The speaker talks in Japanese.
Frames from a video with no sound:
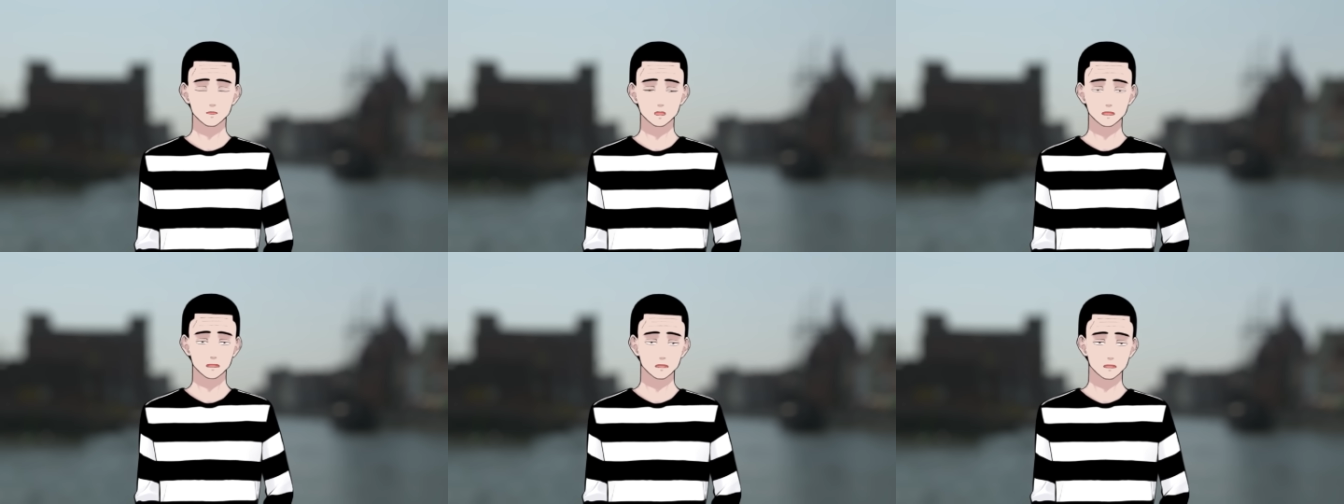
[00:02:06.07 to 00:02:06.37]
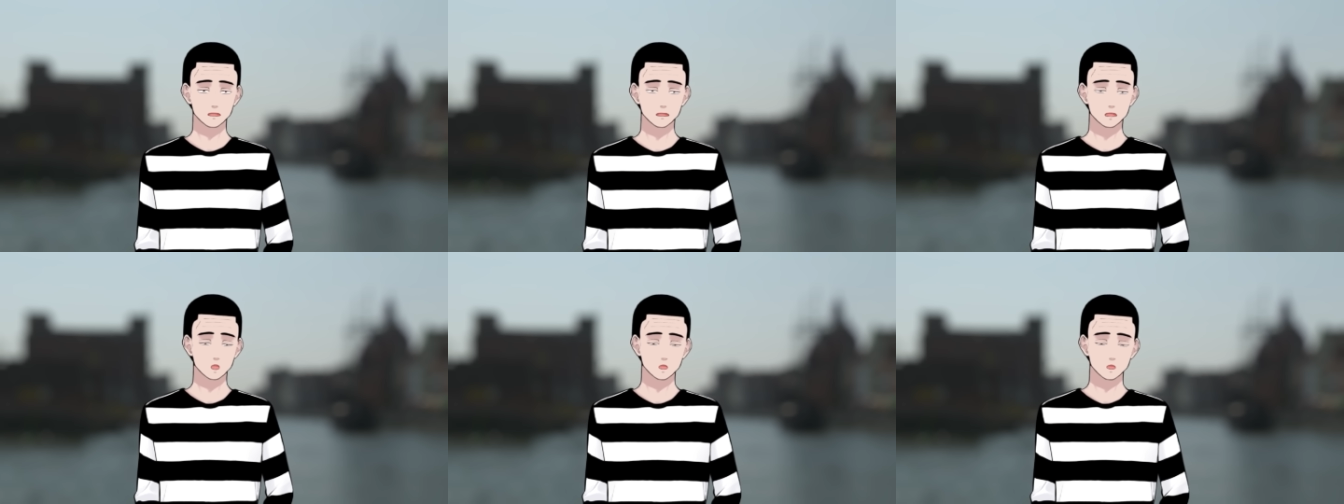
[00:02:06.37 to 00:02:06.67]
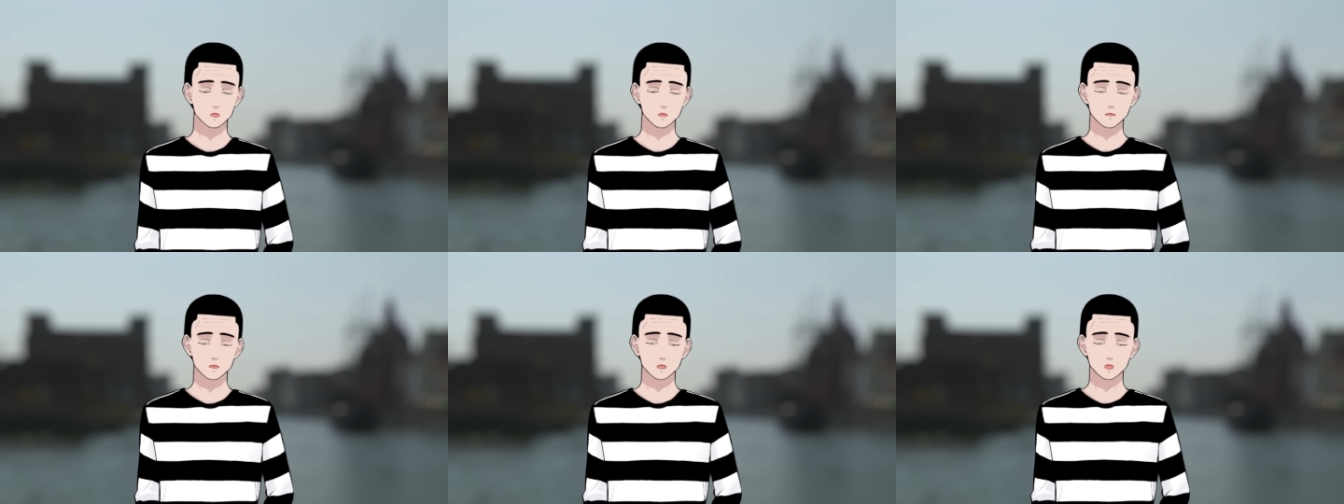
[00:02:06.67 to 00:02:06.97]
言われて
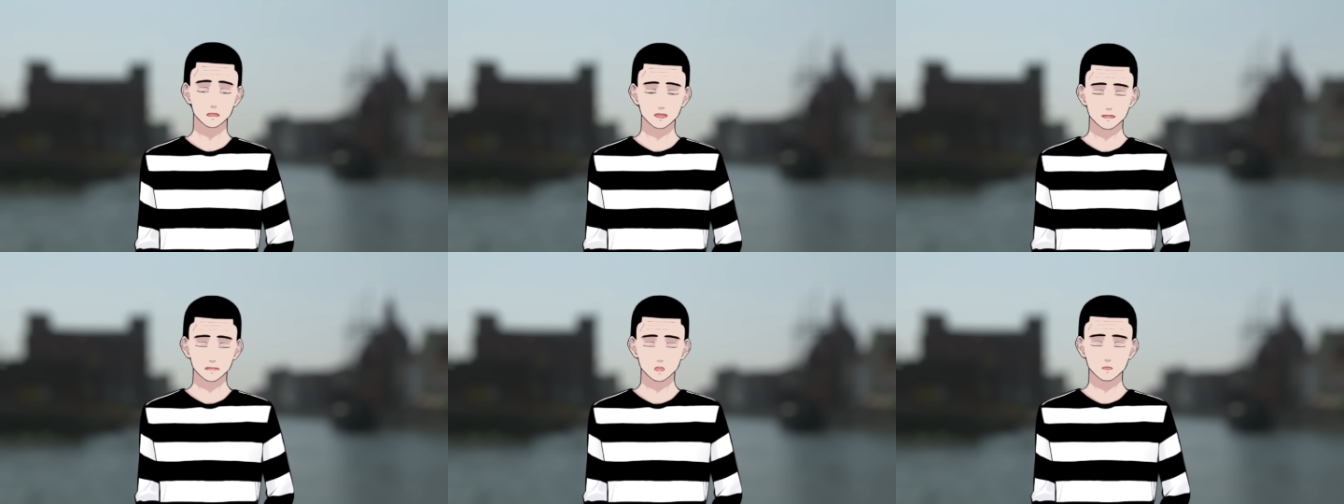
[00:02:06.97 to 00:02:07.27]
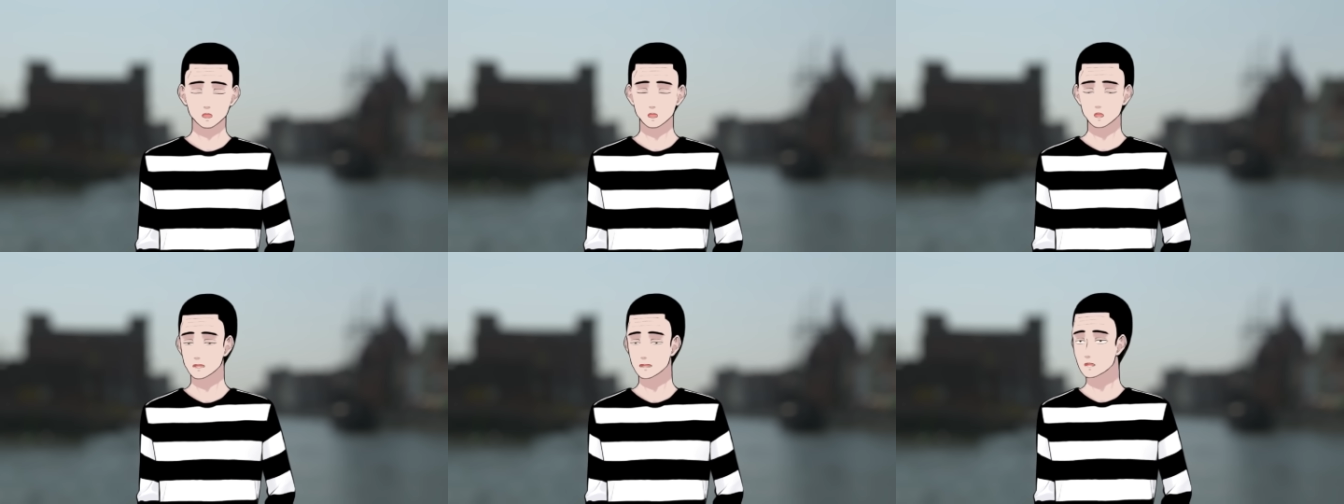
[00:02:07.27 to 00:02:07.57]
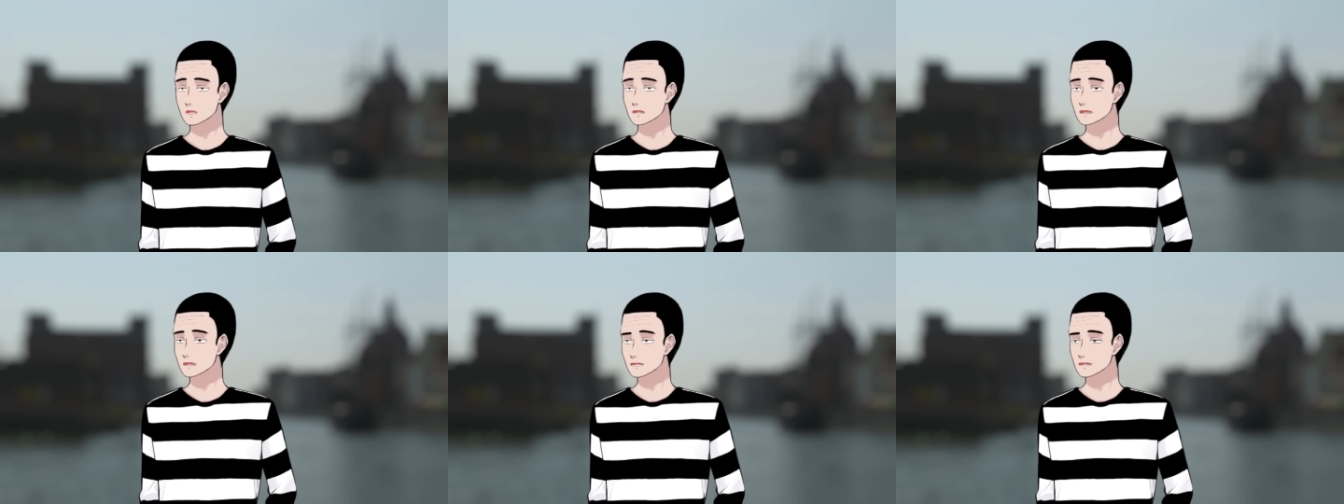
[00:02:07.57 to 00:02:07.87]
ますが、まあ、いず
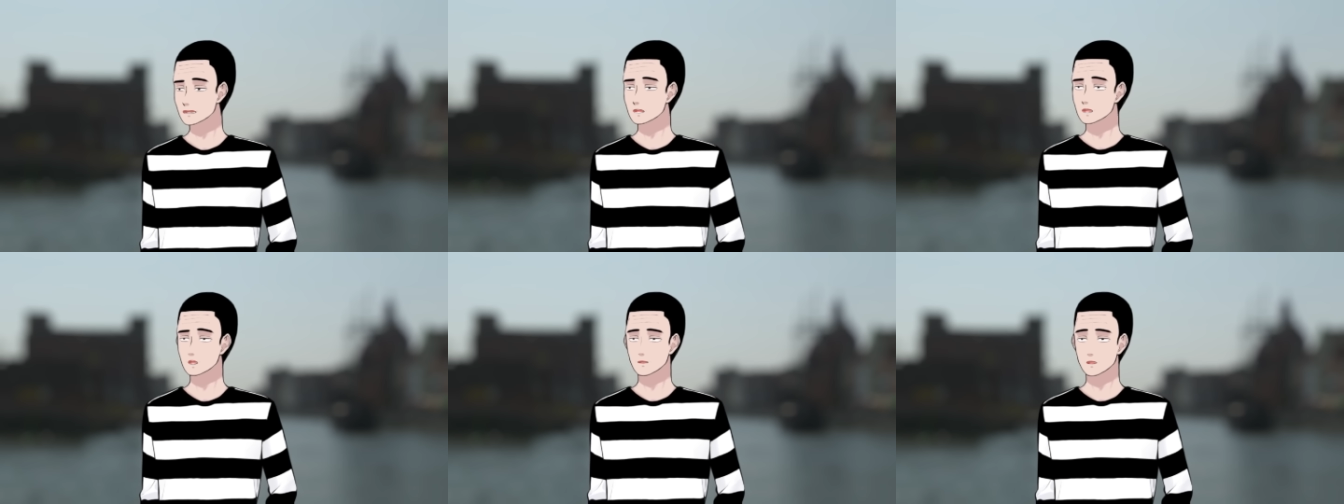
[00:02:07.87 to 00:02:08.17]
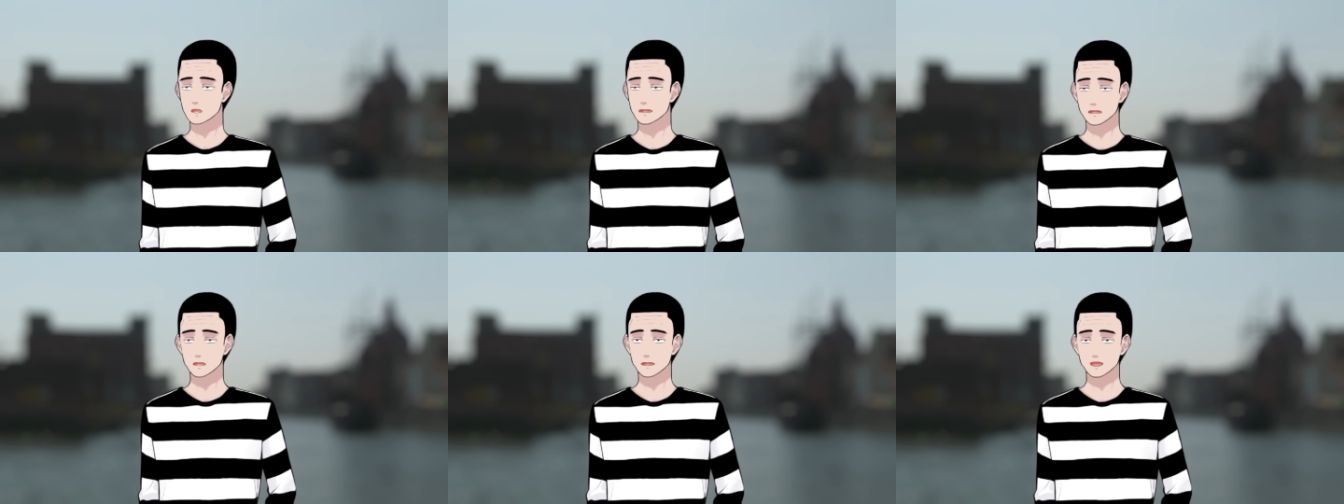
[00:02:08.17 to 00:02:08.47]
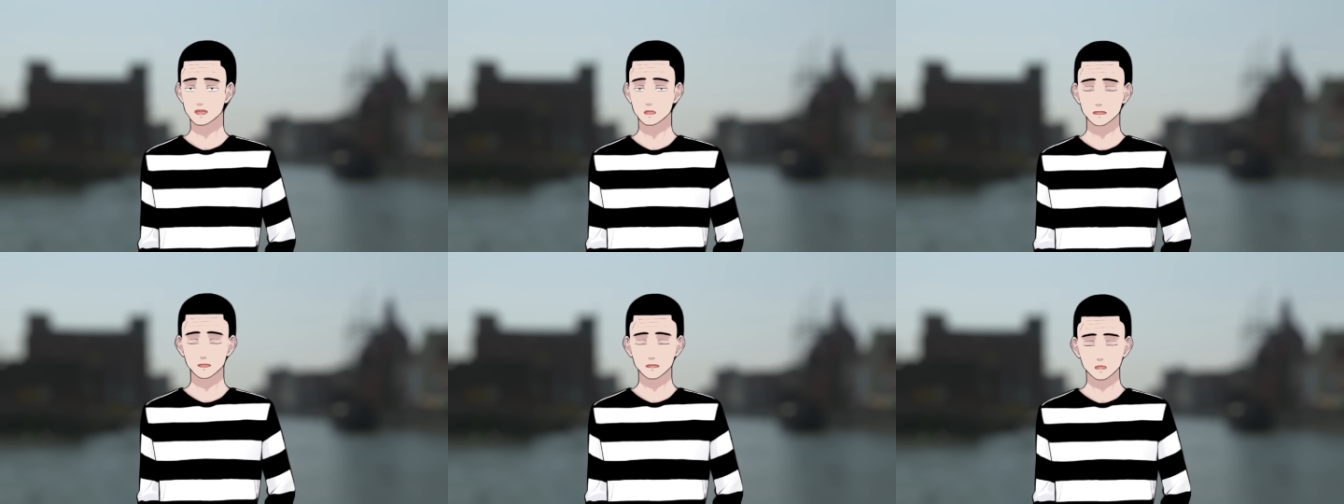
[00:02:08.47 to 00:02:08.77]
れ捕まってく
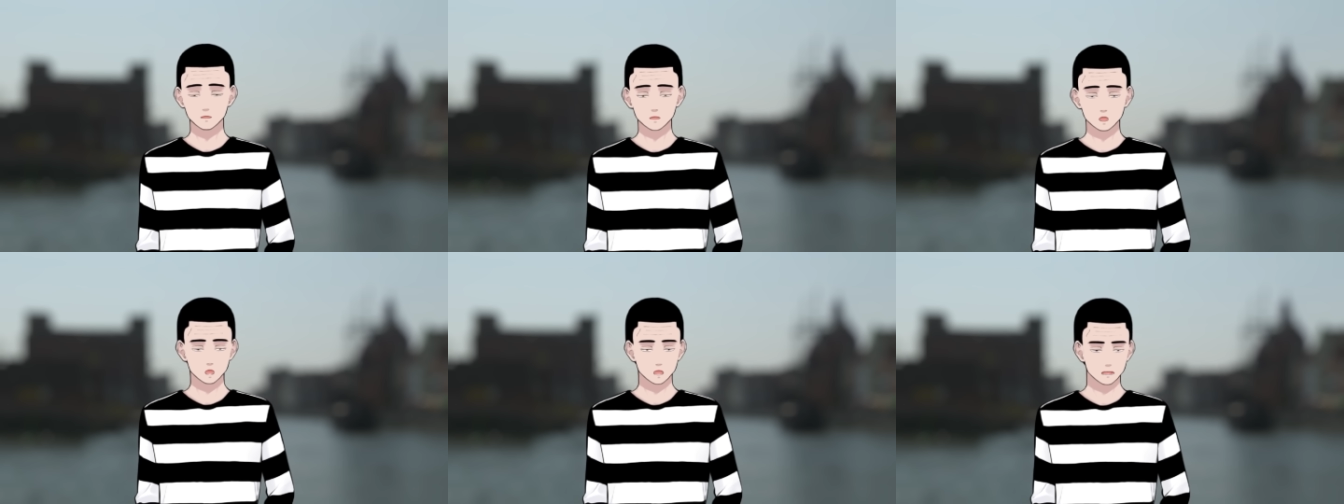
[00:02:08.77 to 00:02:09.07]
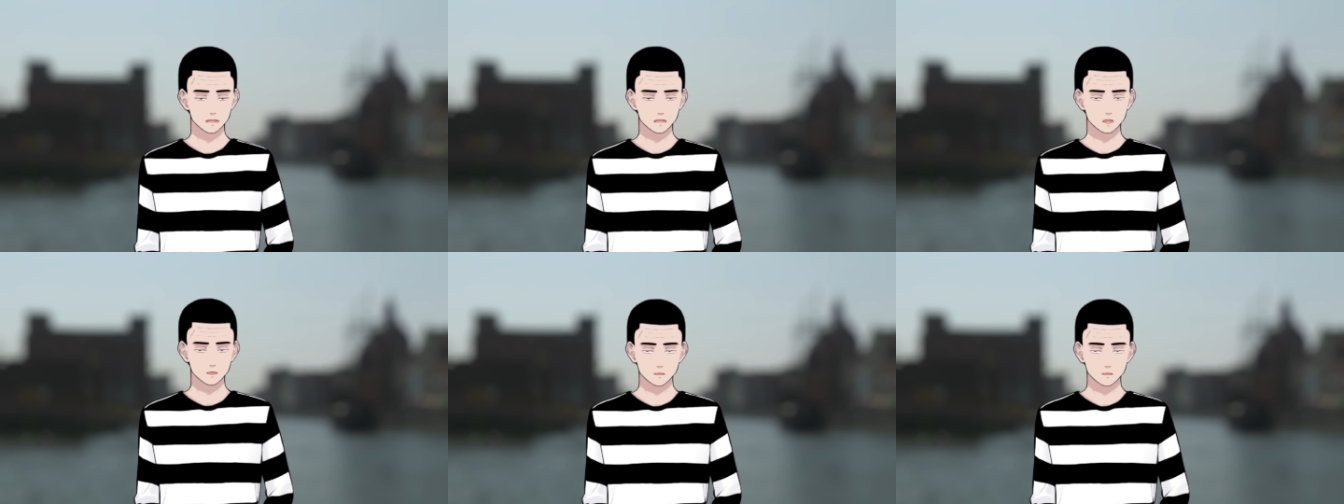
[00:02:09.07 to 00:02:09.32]
ると思います。